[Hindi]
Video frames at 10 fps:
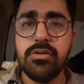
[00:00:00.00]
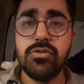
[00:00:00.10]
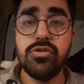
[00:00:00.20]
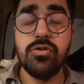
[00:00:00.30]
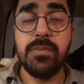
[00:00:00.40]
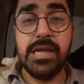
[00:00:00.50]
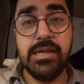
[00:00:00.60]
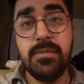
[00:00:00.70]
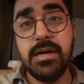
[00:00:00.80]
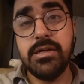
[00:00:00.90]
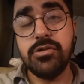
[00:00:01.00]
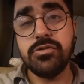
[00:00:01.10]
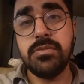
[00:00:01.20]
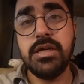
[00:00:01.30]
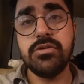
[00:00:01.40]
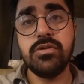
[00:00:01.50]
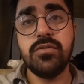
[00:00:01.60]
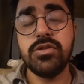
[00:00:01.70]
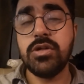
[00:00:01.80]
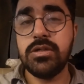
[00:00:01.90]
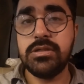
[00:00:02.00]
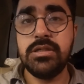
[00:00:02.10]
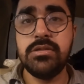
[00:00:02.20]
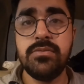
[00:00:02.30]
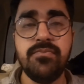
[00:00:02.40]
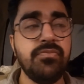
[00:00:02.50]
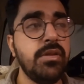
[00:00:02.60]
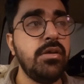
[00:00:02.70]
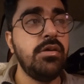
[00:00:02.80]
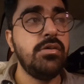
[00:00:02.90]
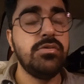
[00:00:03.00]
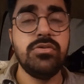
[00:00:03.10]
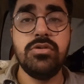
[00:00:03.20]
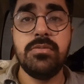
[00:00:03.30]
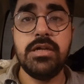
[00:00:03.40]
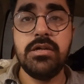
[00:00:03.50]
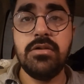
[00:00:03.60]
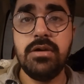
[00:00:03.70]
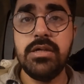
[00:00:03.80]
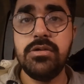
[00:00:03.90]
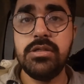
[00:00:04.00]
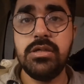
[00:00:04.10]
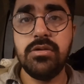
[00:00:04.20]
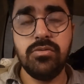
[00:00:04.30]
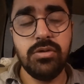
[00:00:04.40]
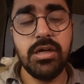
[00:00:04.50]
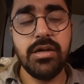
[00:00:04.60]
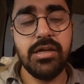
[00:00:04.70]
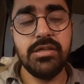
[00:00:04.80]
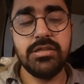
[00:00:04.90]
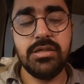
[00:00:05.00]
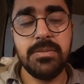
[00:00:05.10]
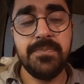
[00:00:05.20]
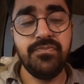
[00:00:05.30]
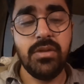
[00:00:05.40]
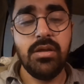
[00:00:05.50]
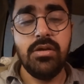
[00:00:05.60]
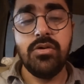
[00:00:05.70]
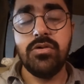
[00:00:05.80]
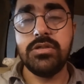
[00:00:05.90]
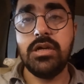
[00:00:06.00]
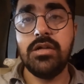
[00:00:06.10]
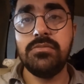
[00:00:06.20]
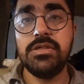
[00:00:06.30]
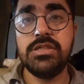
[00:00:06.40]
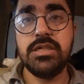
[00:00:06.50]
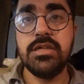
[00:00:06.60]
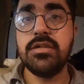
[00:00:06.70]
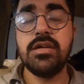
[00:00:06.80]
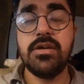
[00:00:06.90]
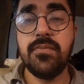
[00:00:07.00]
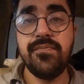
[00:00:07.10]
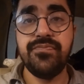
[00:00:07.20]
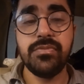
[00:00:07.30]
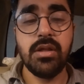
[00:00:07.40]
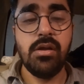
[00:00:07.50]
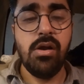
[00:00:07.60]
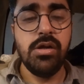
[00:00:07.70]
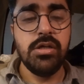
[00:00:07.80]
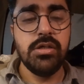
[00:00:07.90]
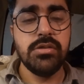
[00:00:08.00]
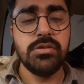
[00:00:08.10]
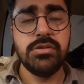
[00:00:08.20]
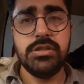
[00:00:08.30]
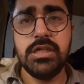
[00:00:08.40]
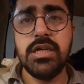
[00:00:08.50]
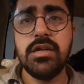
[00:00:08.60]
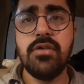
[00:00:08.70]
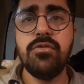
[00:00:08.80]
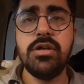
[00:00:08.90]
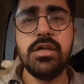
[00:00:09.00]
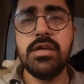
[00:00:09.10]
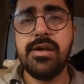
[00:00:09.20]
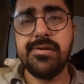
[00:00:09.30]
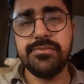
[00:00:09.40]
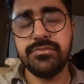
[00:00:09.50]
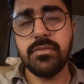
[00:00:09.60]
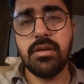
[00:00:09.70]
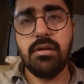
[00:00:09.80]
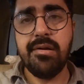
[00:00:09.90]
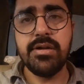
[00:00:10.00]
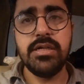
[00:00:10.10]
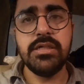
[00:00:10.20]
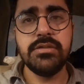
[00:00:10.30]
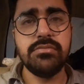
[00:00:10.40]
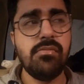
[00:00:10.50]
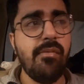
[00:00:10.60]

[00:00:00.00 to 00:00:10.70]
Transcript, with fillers: तो जो पहली बाइट है उसमें एक तो वो सॉसेज जो मैंने डलवाई हुई थी उनका टेस्ट है और साथ में चिकन का चिकन का वही है कि